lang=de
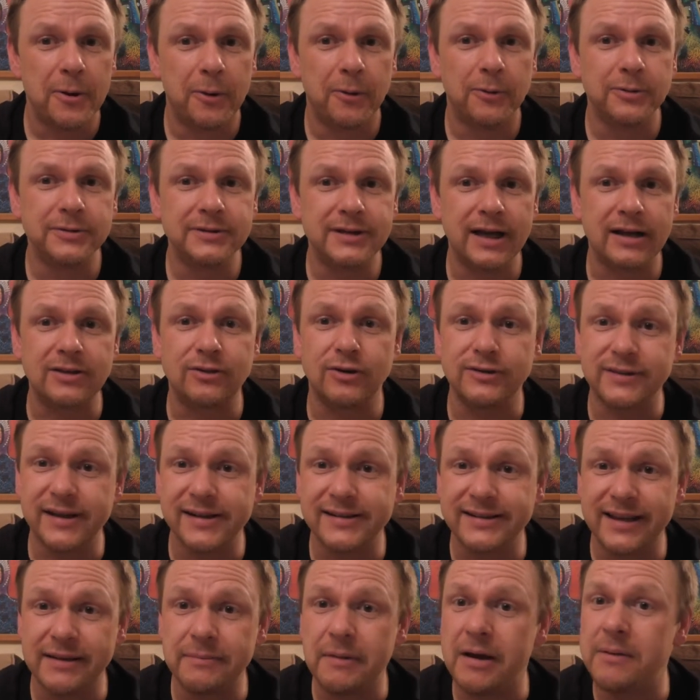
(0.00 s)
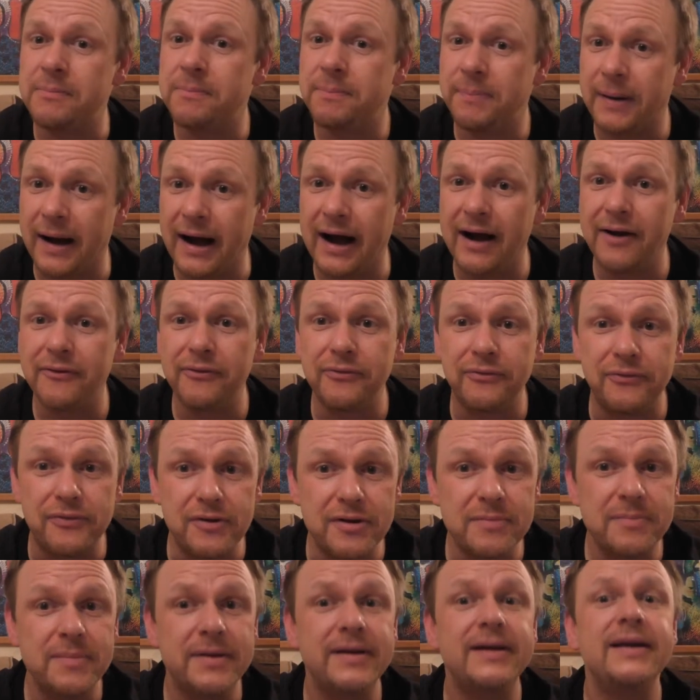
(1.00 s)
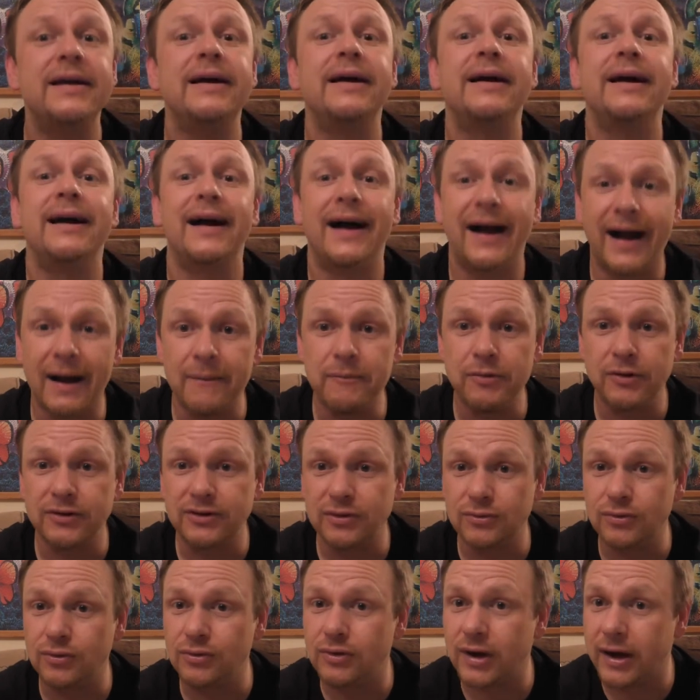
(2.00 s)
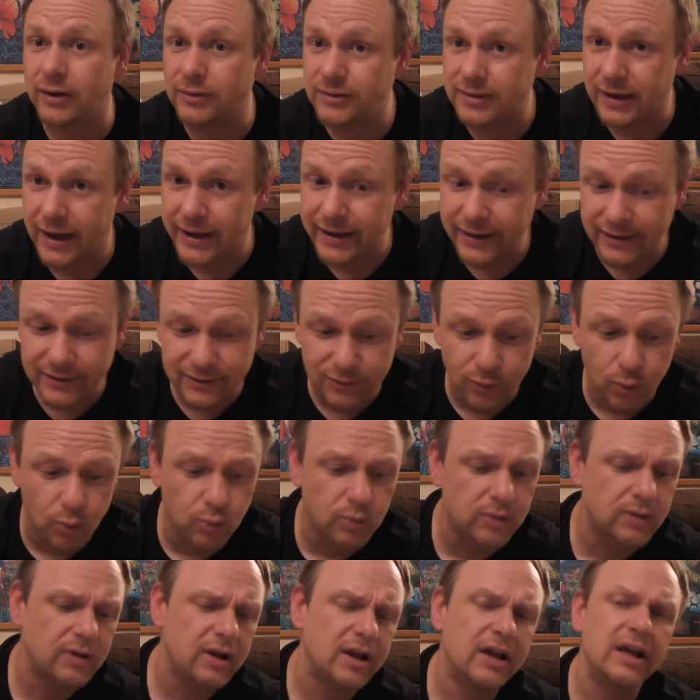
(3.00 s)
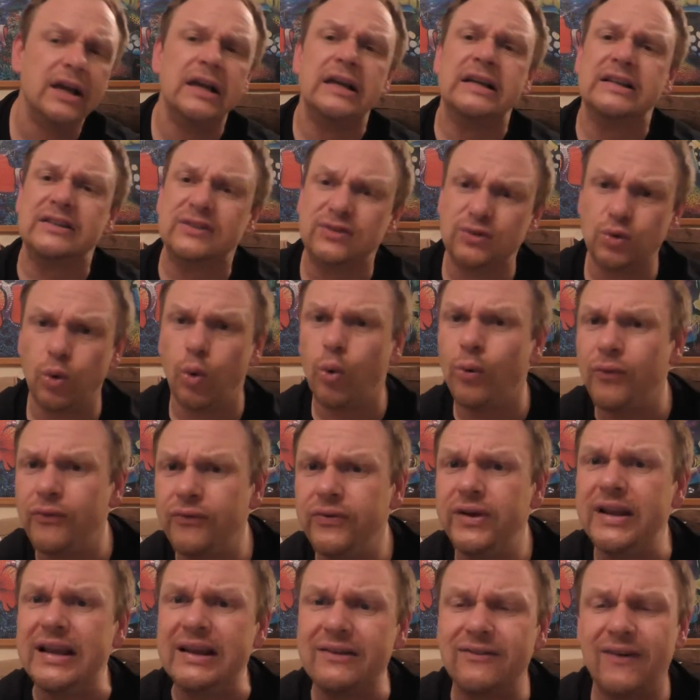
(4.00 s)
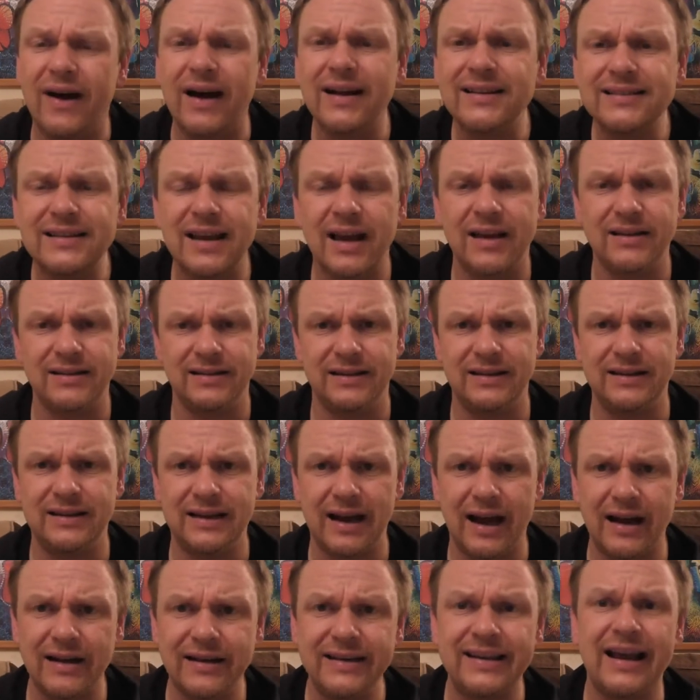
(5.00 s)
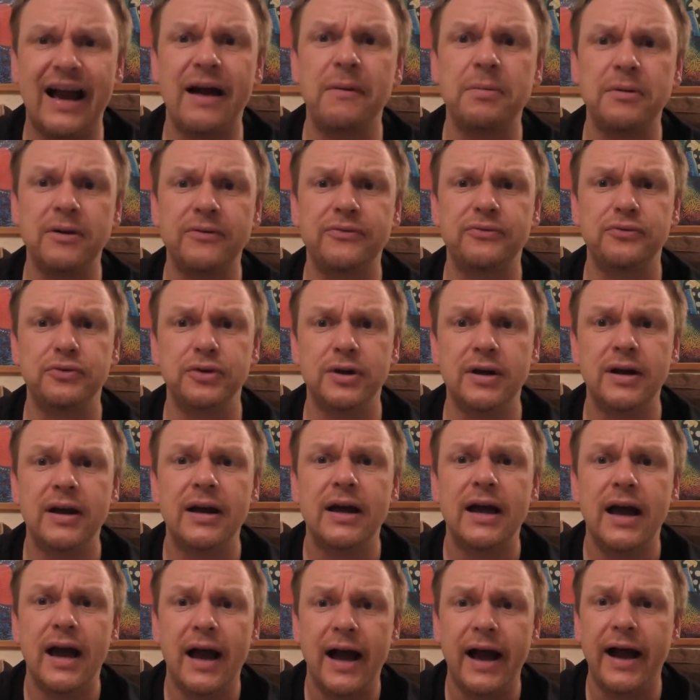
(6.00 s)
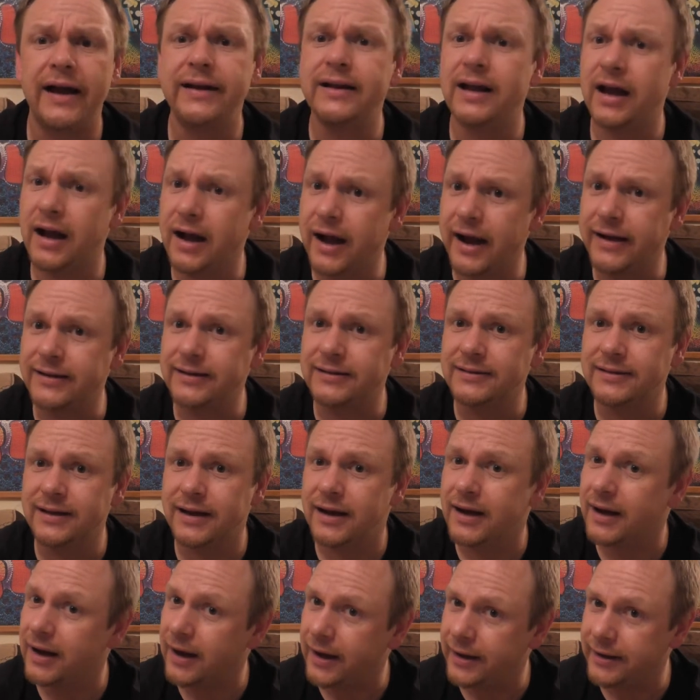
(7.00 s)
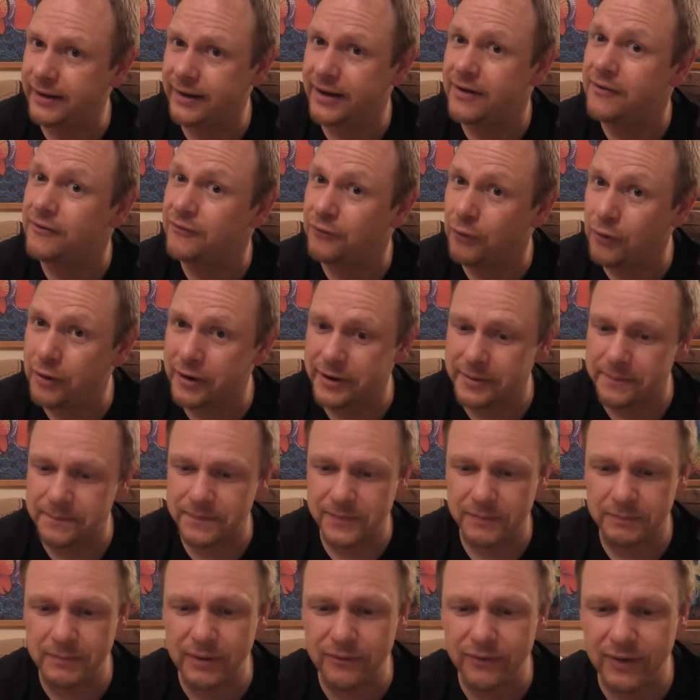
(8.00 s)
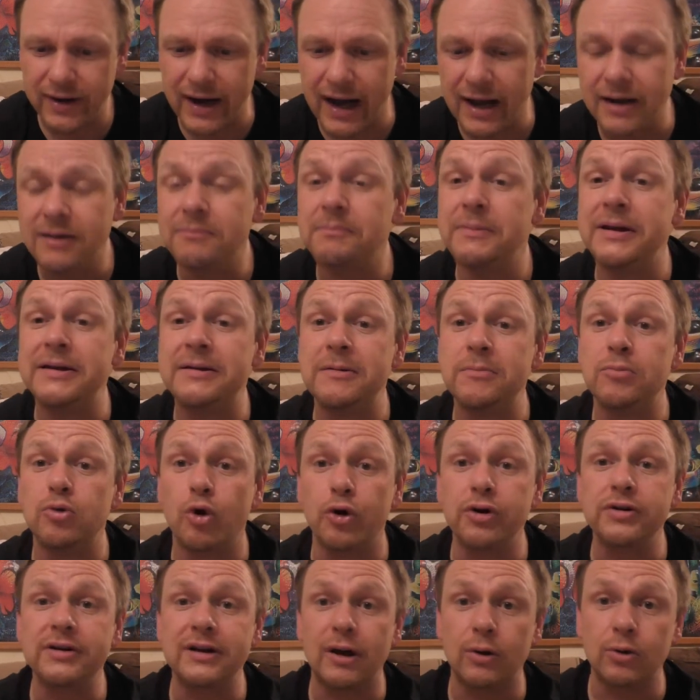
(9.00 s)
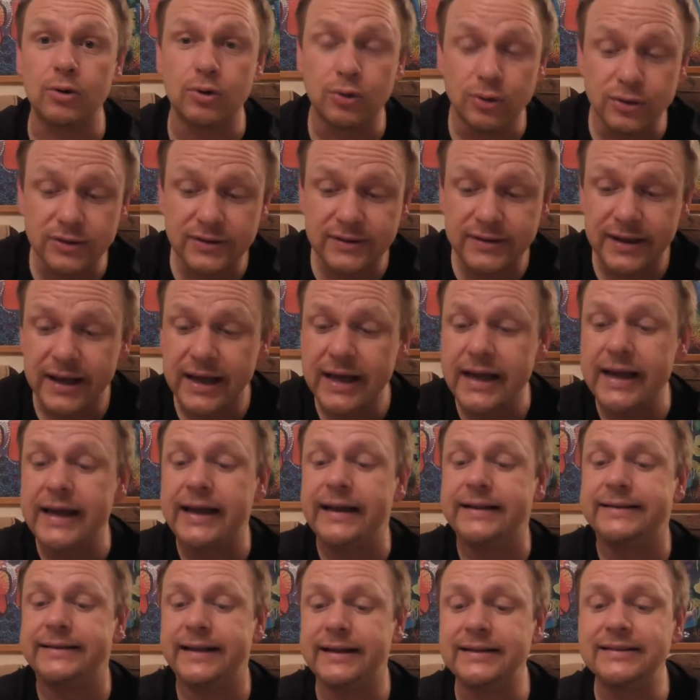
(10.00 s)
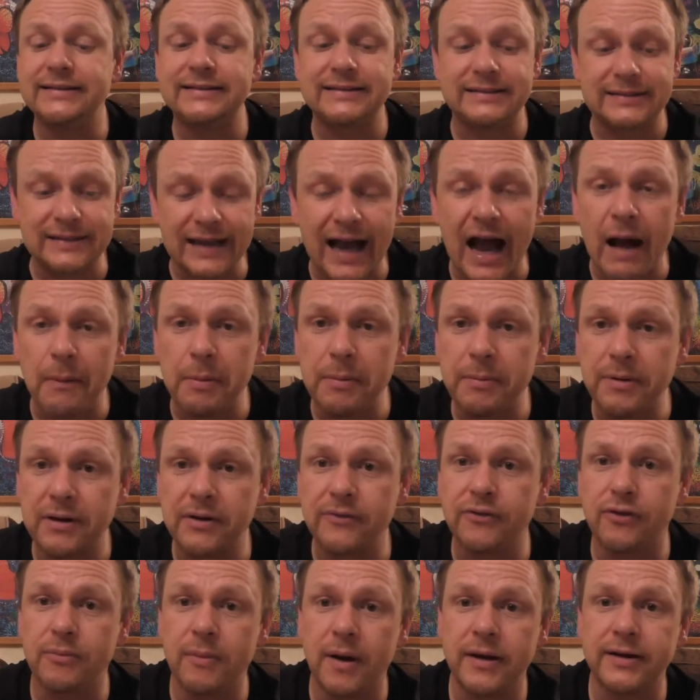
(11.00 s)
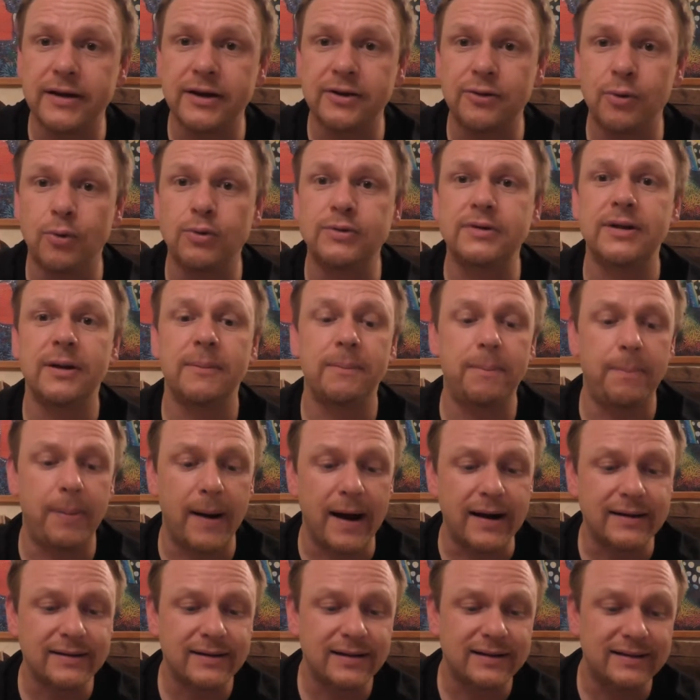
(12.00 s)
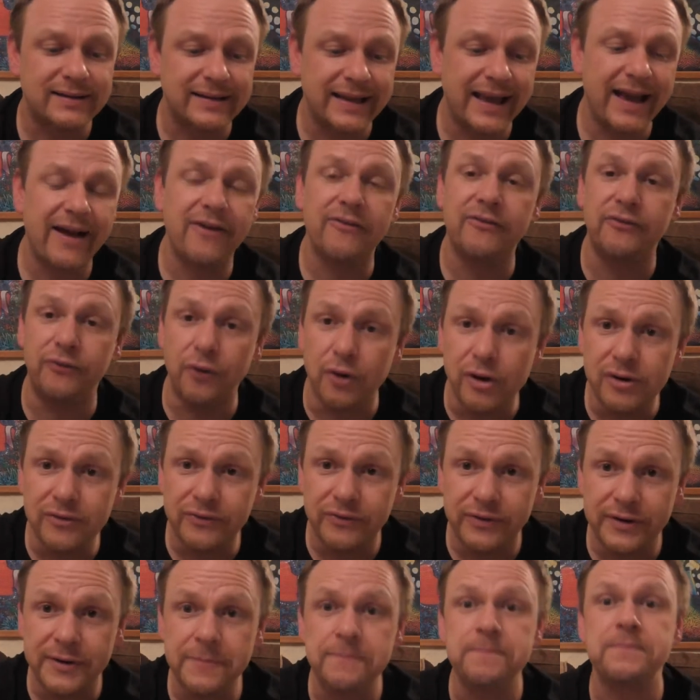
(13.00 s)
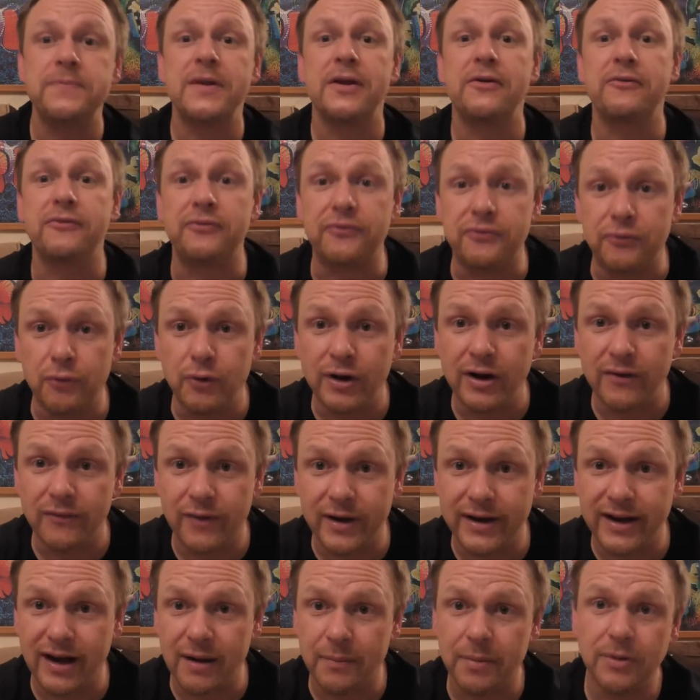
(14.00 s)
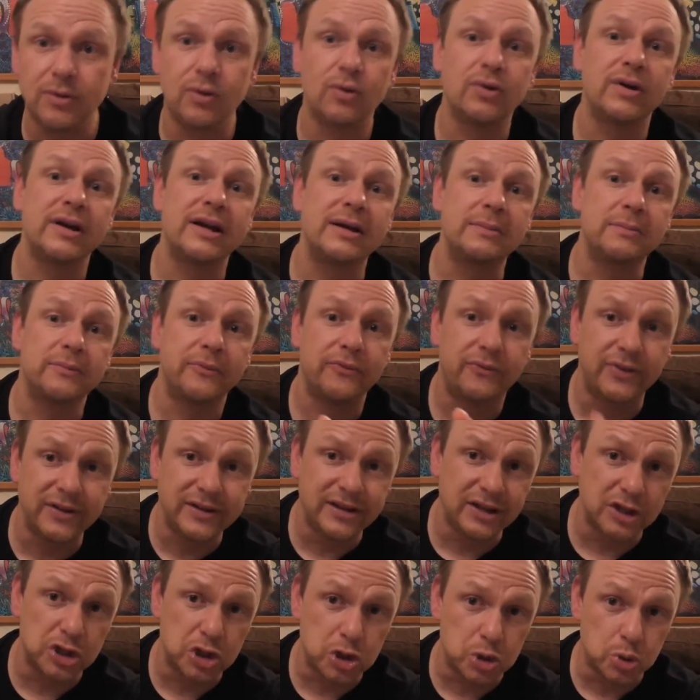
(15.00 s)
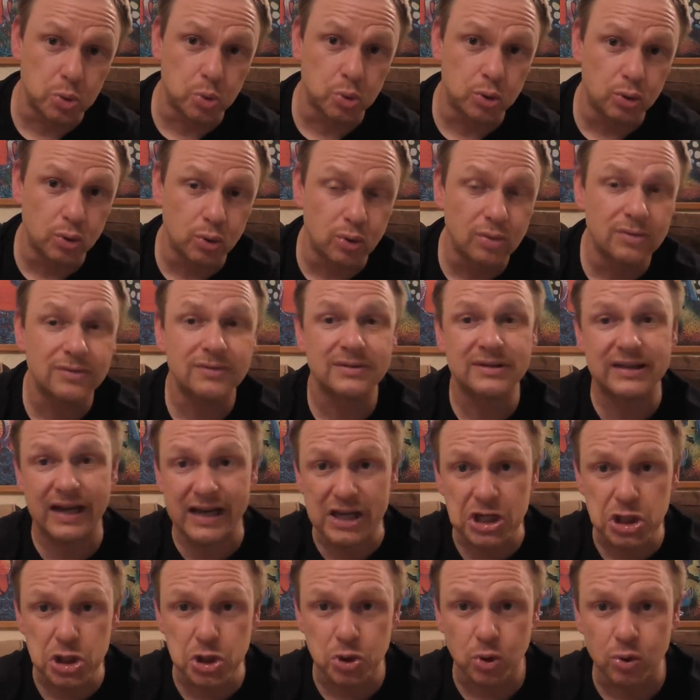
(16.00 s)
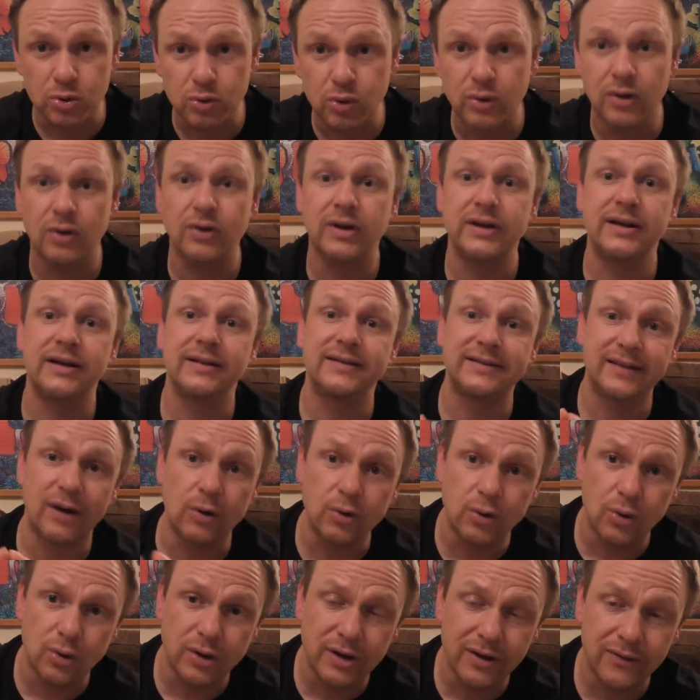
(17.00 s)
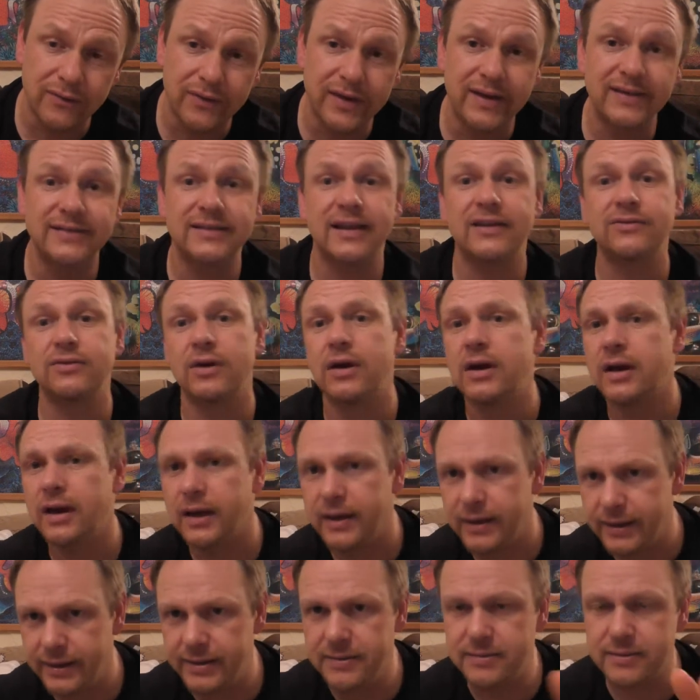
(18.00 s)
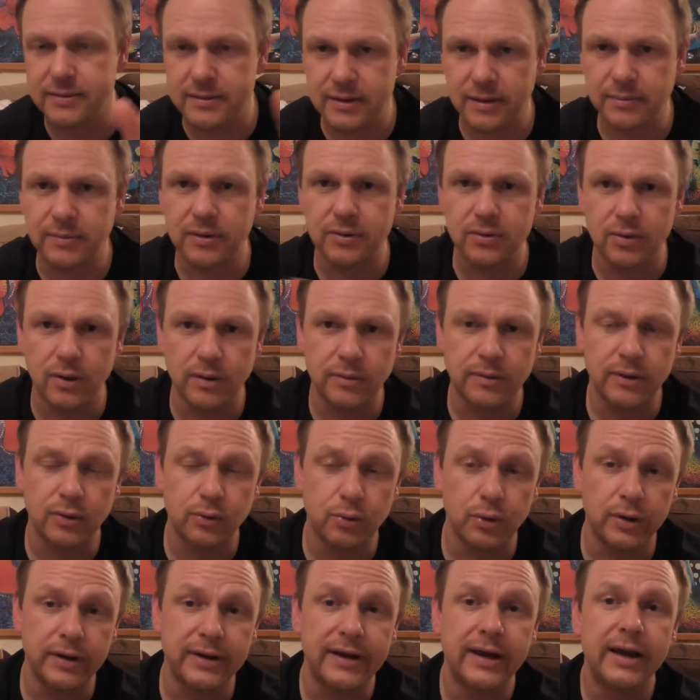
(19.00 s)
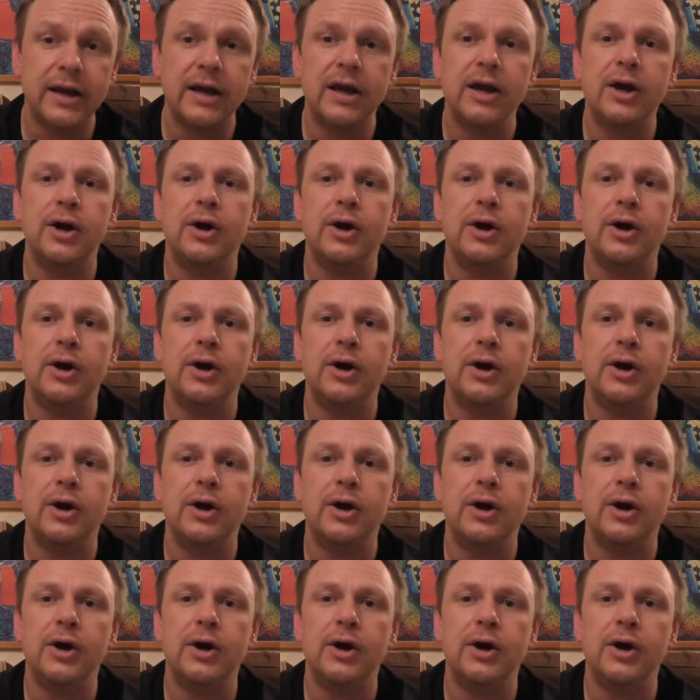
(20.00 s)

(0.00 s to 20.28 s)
Und ja, trotz alledem ein paar Filme haben wir uns, reingezogen. So viele waren es eigentlich gar nicht, aber dafür eine ereignisreiche Woche. Wir fangen an mit dem 9. August, denn da habe ich mir den Film angeguckt, Pakt der Wölfe. Vorher war ich aber noch im Fitnessstudio, drei Stunden und auch in der Sau noch gewesen, also insgesamt dazu natürlich